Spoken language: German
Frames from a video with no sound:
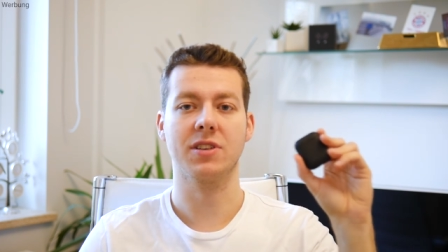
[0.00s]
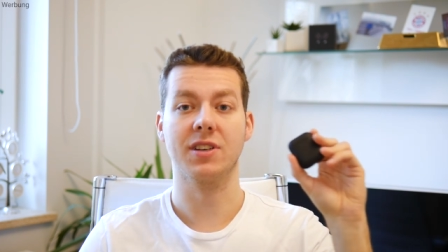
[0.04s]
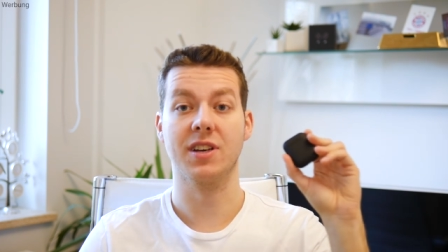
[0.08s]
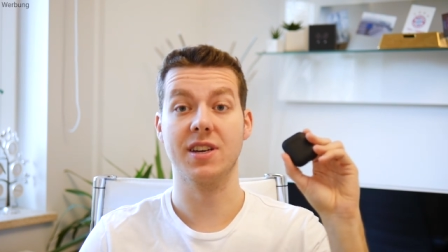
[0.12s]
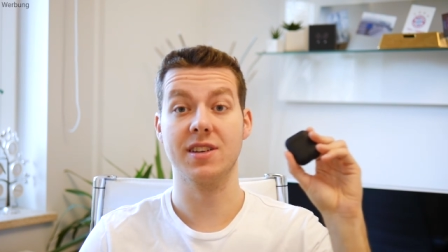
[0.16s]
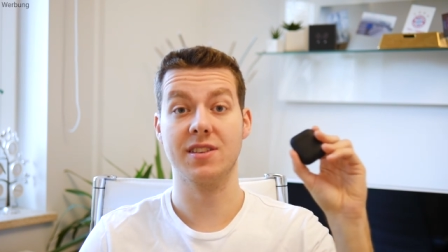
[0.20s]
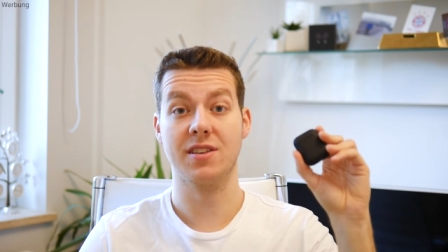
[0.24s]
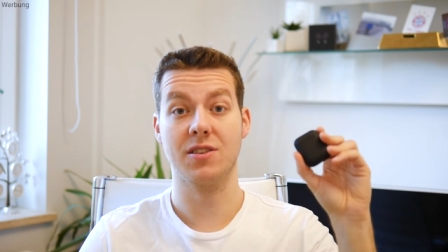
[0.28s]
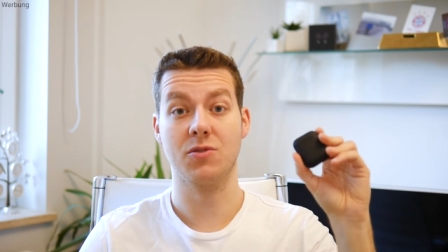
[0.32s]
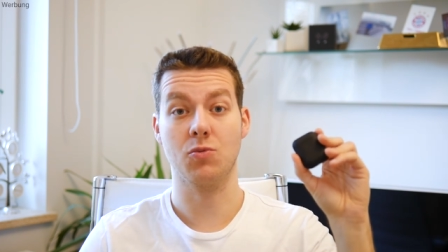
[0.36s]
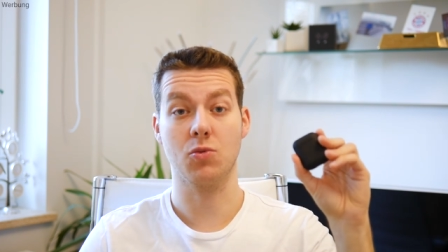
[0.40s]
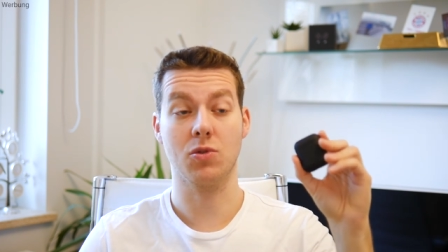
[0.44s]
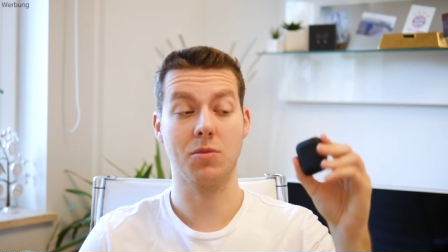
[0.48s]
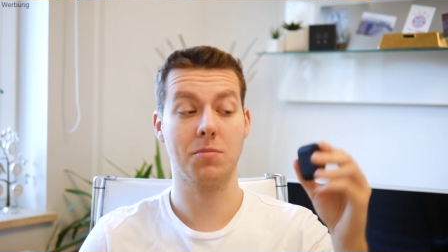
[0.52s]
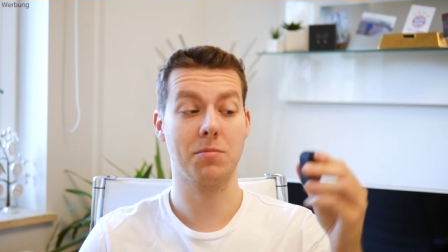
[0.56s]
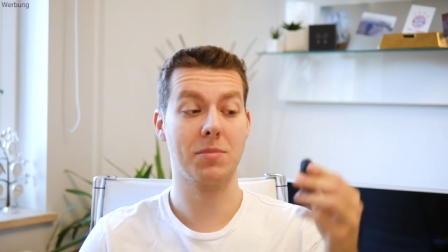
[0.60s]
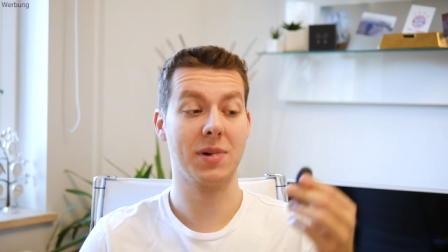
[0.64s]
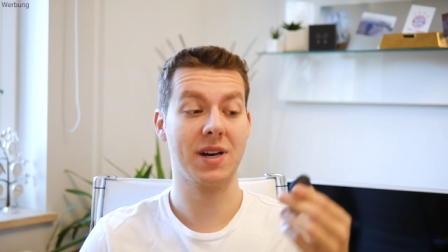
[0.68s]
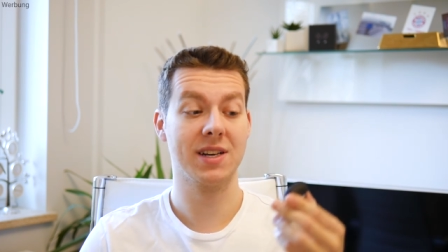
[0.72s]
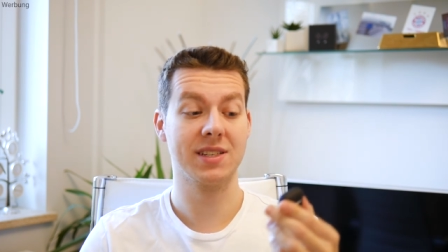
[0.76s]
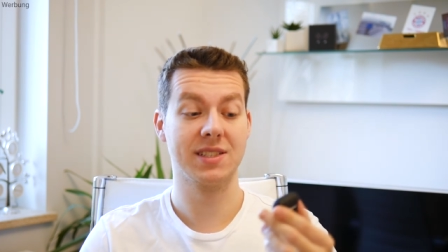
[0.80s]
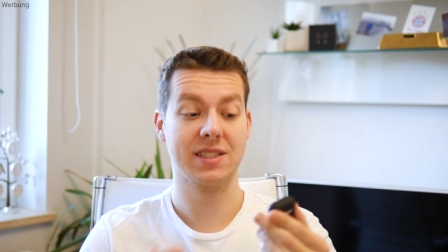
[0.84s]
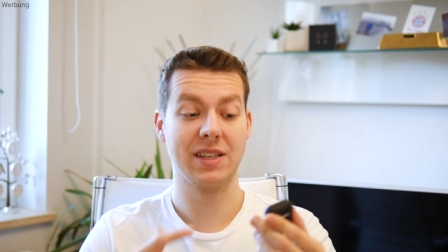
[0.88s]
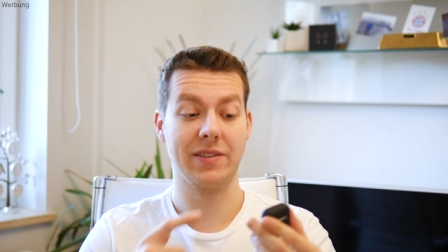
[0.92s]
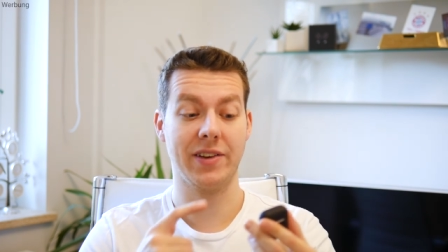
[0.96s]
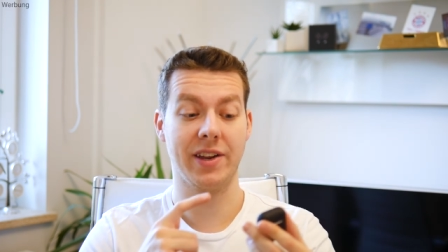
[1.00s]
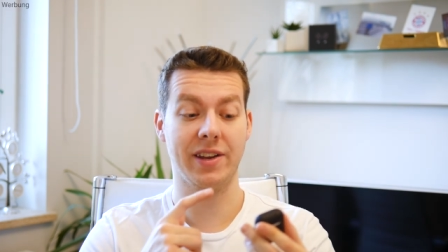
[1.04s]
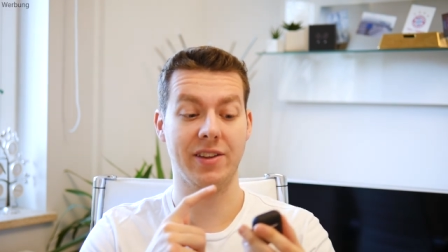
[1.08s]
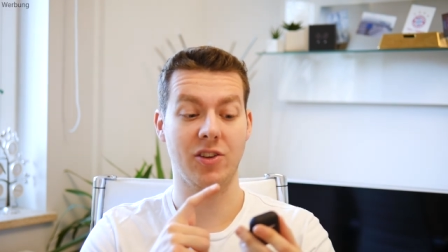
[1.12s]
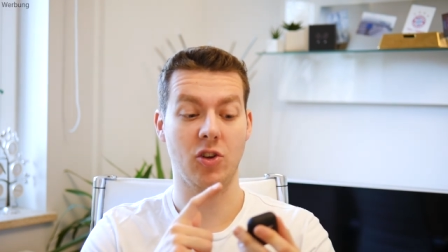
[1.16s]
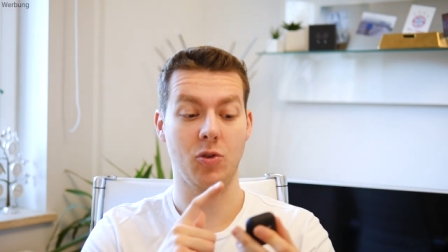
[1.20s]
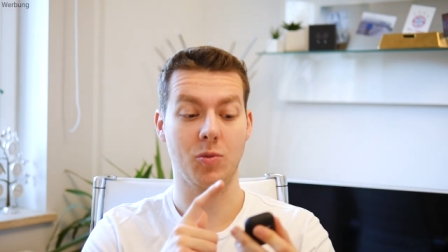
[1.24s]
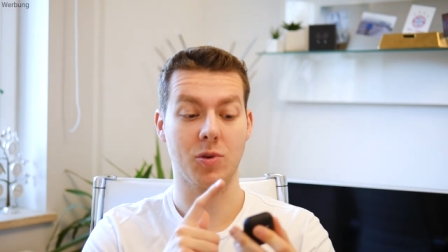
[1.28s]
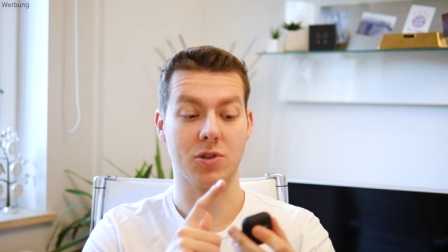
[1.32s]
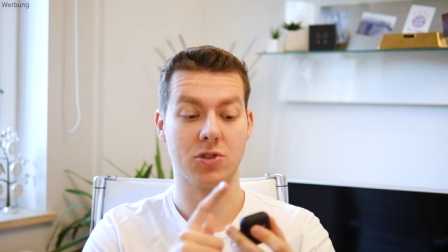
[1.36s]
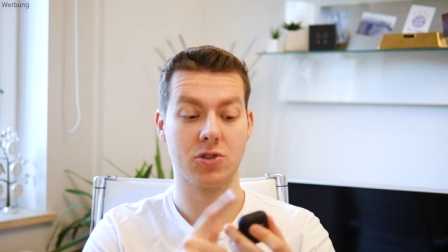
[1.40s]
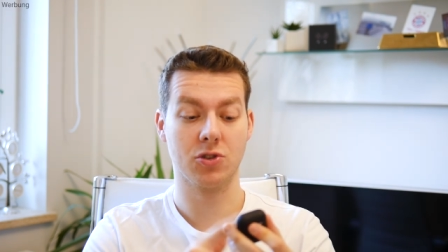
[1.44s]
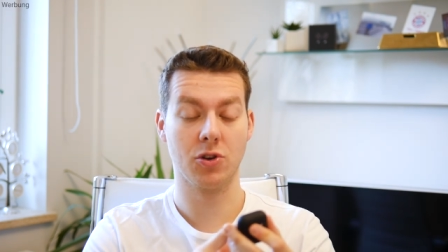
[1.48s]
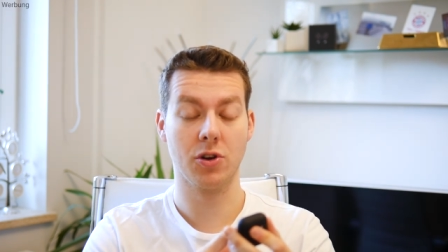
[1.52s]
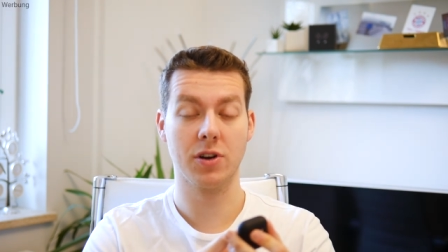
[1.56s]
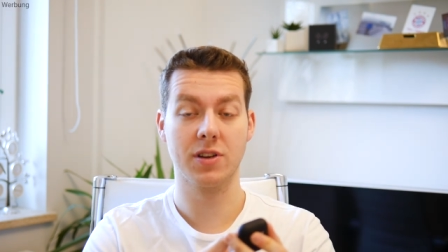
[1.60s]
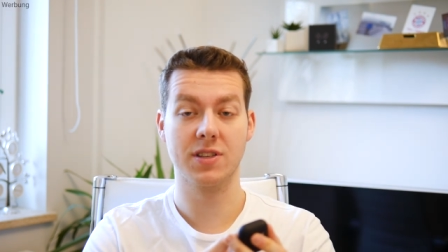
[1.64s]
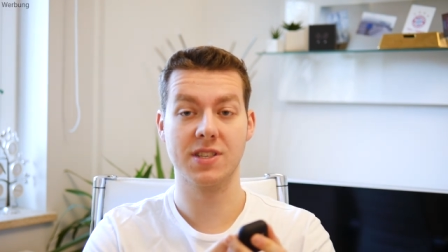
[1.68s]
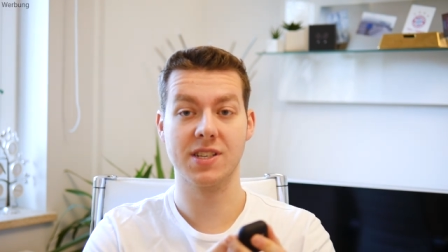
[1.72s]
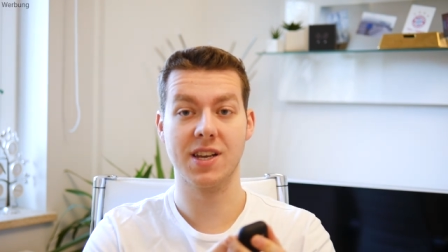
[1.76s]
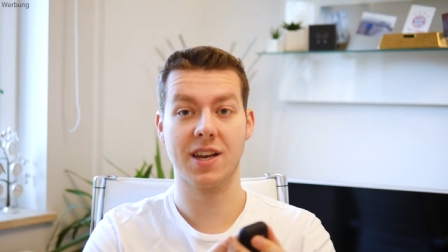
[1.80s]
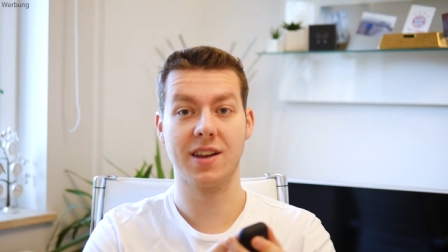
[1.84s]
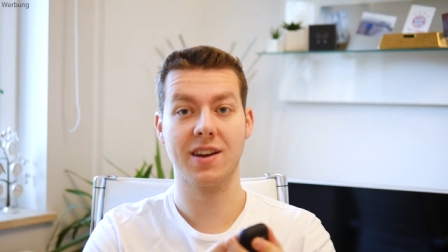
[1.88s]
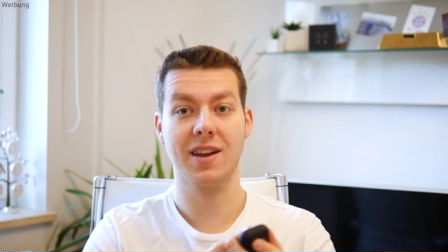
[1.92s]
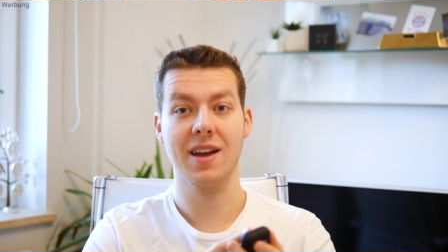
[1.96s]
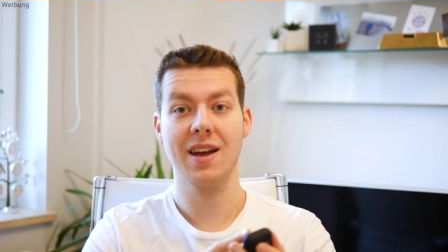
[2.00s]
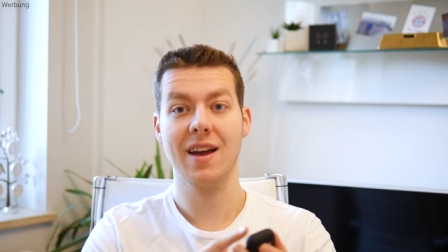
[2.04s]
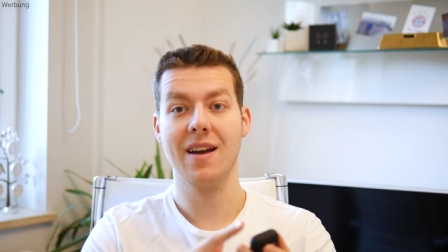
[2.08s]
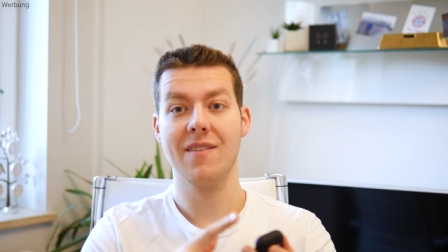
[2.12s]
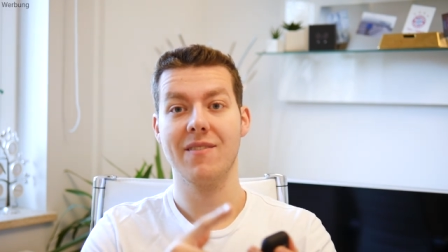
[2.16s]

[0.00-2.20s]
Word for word: einen richtig guten Bass, da werdet ihr überzeugt sein,